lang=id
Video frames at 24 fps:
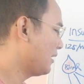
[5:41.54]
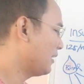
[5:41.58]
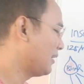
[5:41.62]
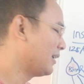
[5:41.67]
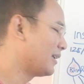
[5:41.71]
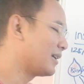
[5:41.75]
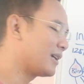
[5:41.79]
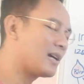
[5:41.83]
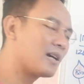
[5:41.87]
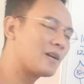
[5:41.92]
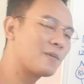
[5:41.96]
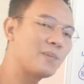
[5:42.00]

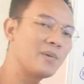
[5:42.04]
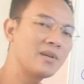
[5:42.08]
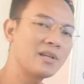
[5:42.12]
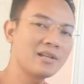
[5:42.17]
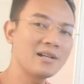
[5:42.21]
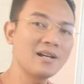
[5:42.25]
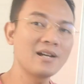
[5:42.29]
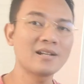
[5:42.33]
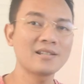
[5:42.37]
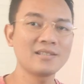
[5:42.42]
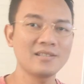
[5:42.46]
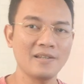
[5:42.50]
lingkar
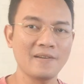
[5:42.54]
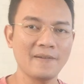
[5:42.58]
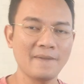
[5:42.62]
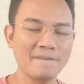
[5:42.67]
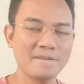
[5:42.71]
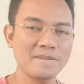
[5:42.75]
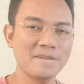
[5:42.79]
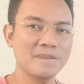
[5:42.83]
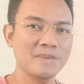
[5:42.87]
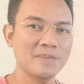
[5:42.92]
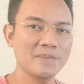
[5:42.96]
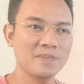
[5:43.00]
pinggangnya
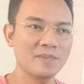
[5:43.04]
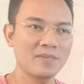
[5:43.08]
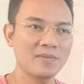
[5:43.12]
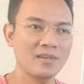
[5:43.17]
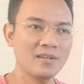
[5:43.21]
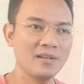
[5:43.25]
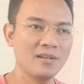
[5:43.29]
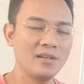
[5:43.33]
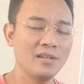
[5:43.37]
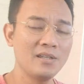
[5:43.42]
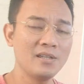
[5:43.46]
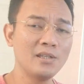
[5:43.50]

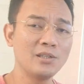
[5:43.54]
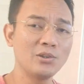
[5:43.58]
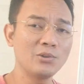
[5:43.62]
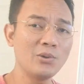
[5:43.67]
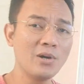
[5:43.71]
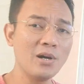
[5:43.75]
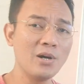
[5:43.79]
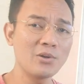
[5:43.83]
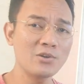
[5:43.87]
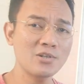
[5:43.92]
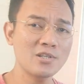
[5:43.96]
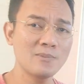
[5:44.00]
itu
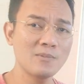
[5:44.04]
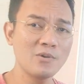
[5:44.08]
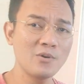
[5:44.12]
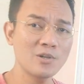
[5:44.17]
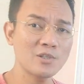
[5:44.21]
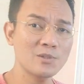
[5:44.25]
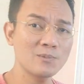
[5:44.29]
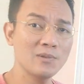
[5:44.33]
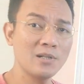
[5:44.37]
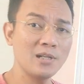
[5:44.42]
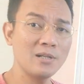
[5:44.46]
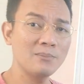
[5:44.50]
harus di
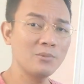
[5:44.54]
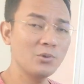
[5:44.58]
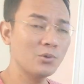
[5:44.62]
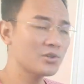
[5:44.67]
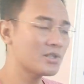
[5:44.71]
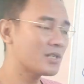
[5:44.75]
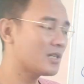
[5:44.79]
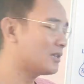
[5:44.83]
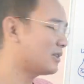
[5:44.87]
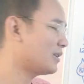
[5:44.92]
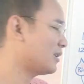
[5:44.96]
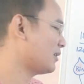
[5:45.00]
bawah 90
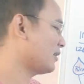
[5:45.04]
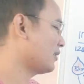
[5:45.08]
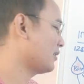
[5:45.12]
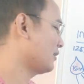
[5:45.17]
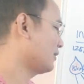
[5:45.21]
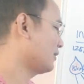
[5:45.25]
cm.